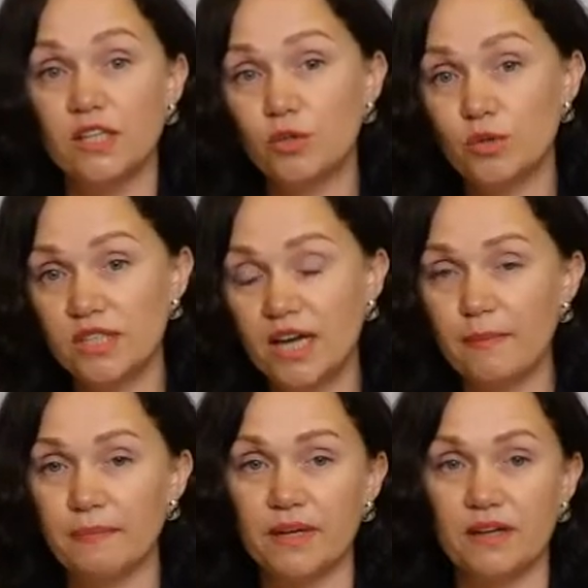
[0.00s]

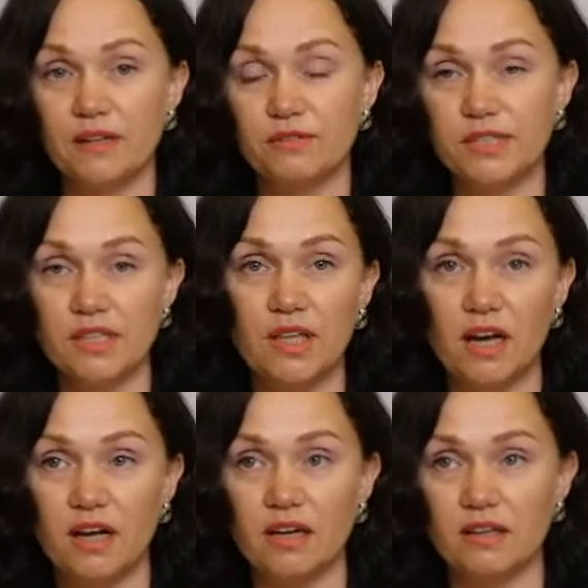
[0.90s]
друзья, э,
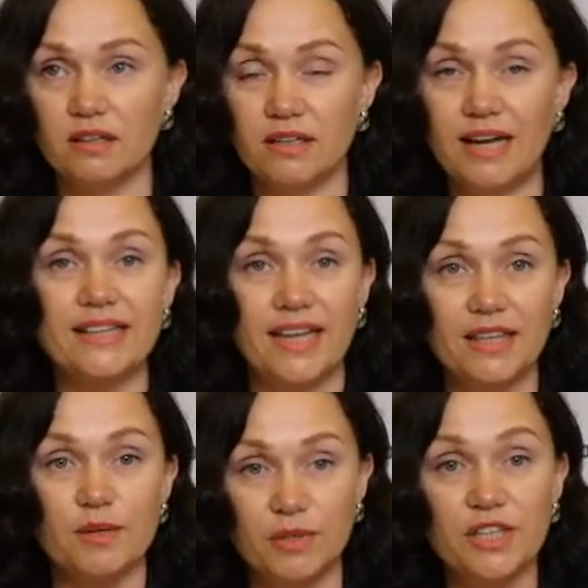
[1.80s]
всегда
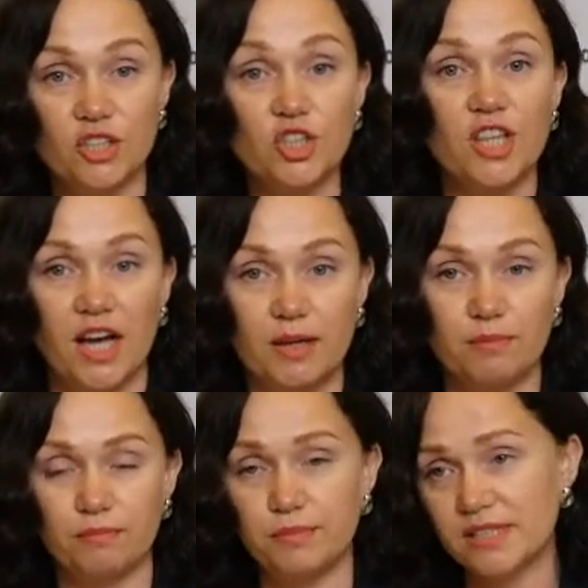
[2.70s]
когда-то мы
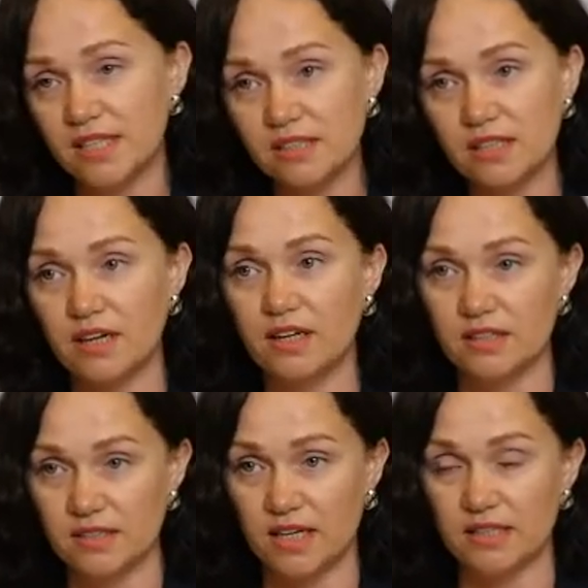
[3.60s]
начинаем. Пациентские
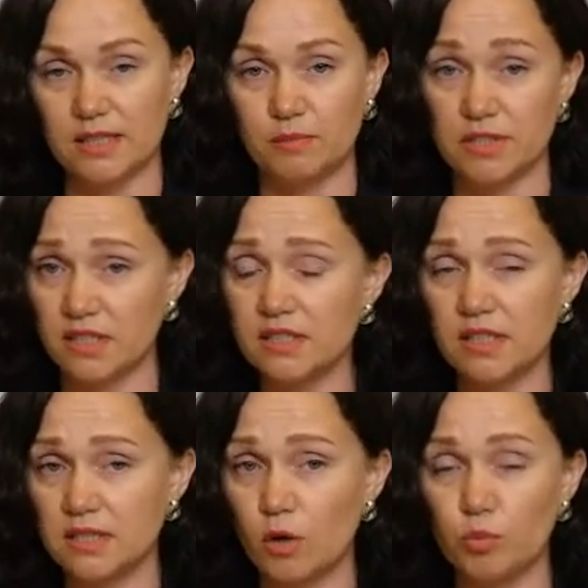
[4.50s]
организации,
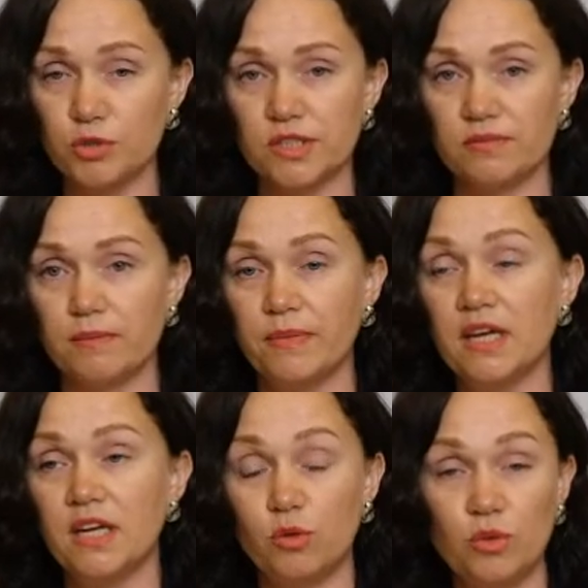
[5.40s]
пациентские сообщества,
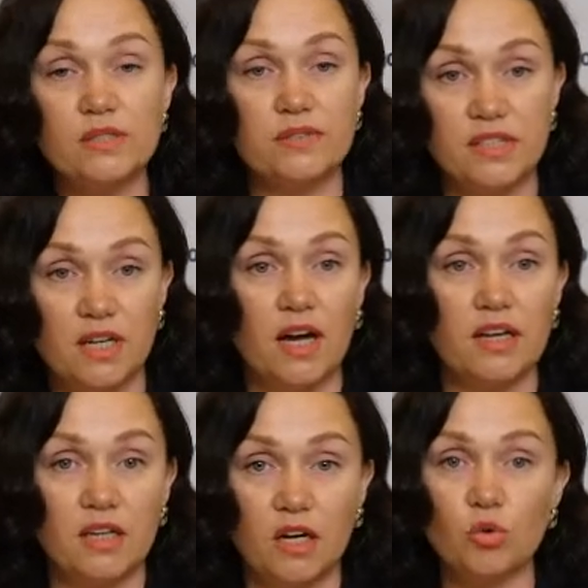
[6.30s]
и у нас
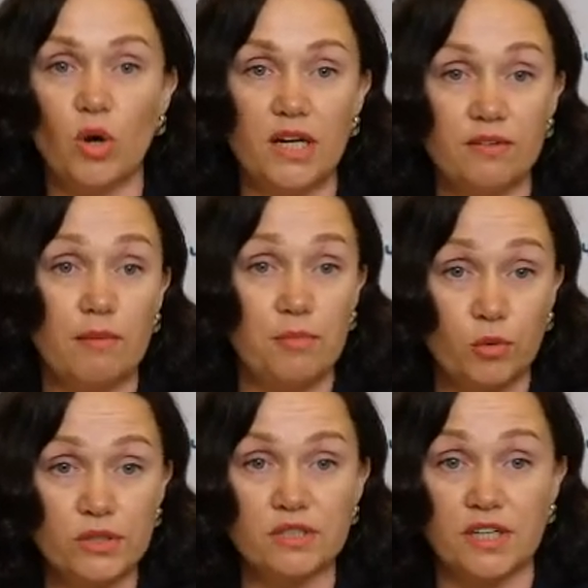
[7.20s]
возникает актуальный
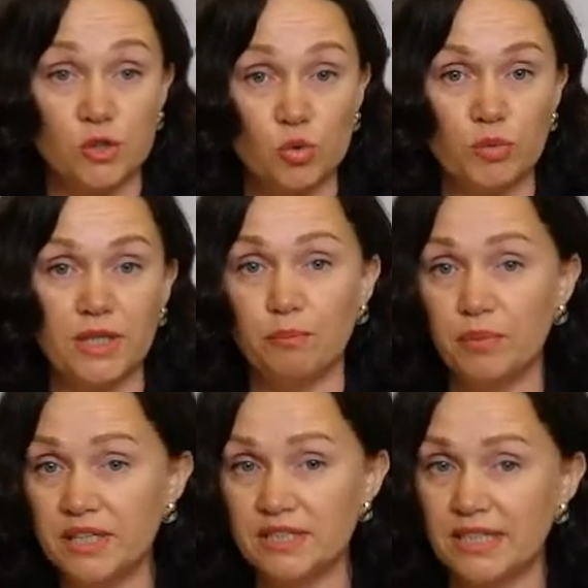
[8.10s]
вопрос, разумный
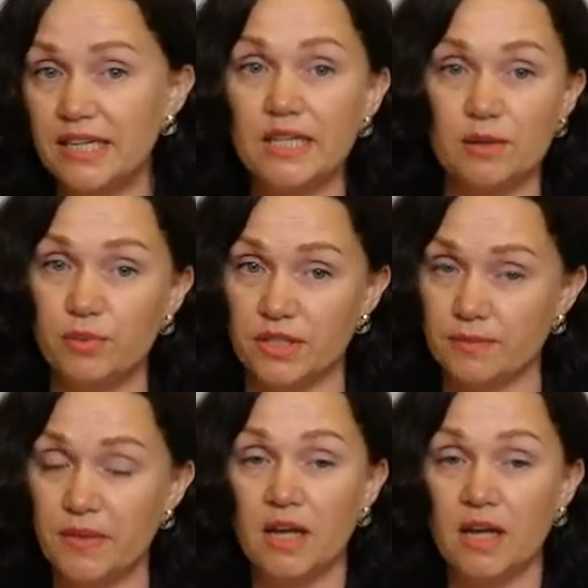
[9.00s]
быть или не быть